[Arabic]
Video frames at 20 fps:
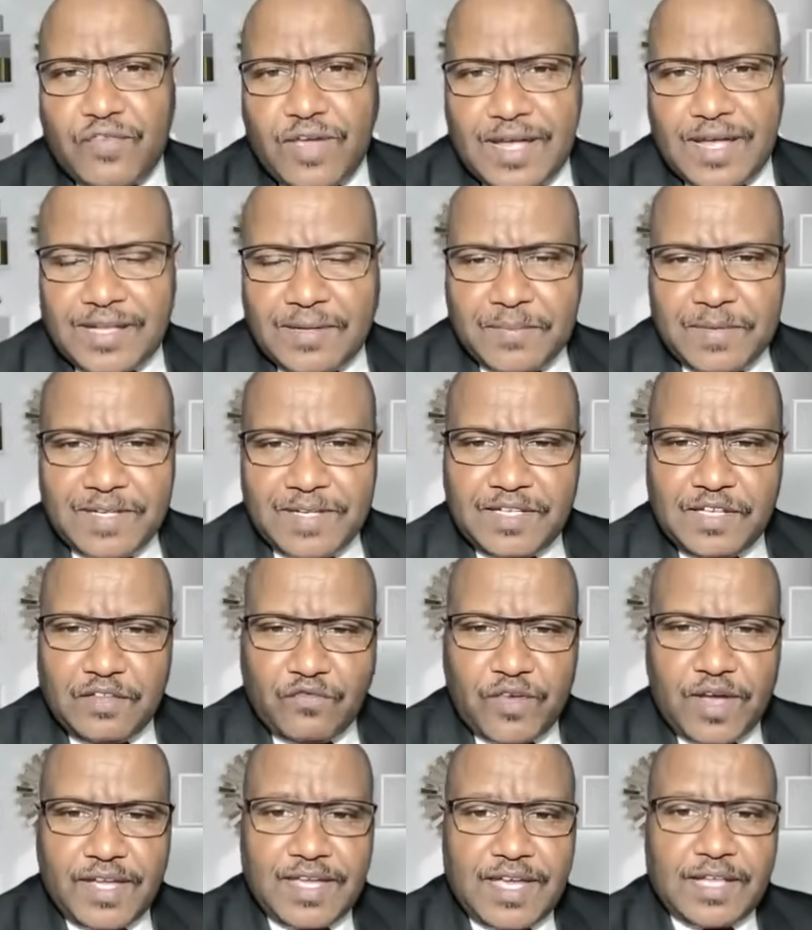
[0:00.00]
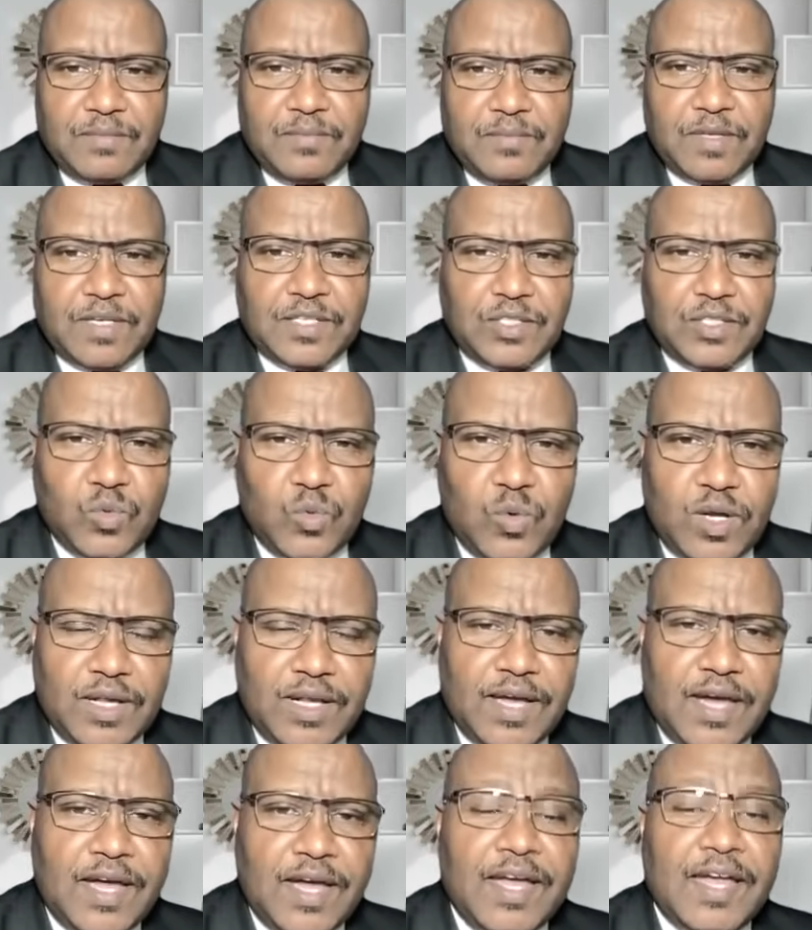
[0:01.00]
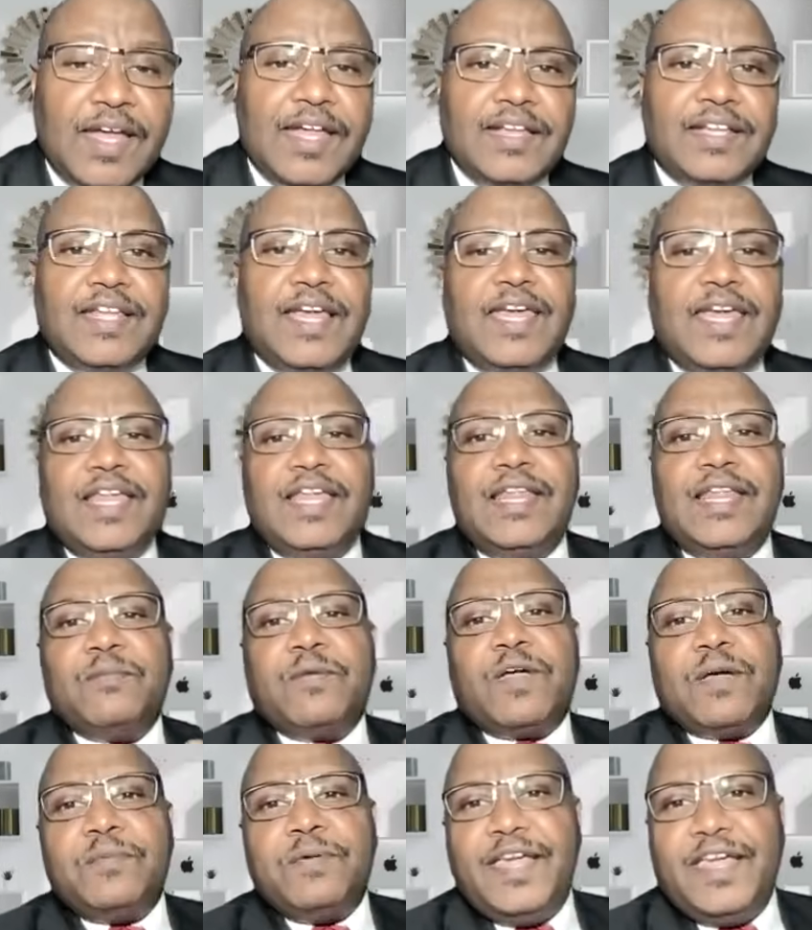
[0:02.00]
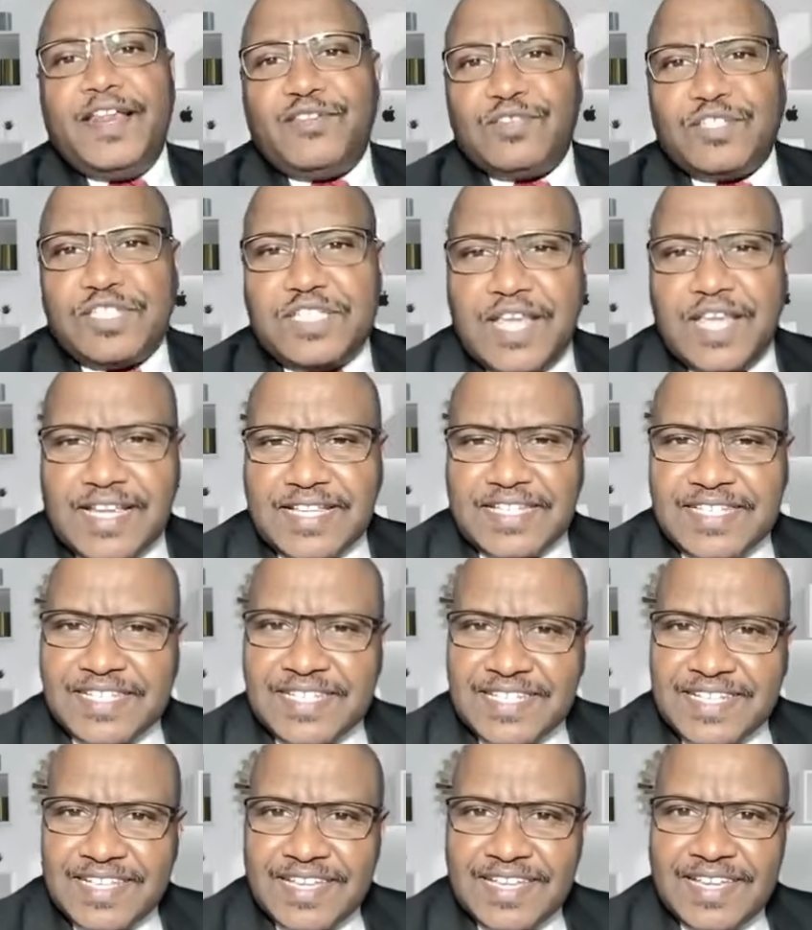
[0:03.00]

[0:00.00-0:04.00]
في أدب الاتفاقيات بين الدول ده ده علم كبير في السياسة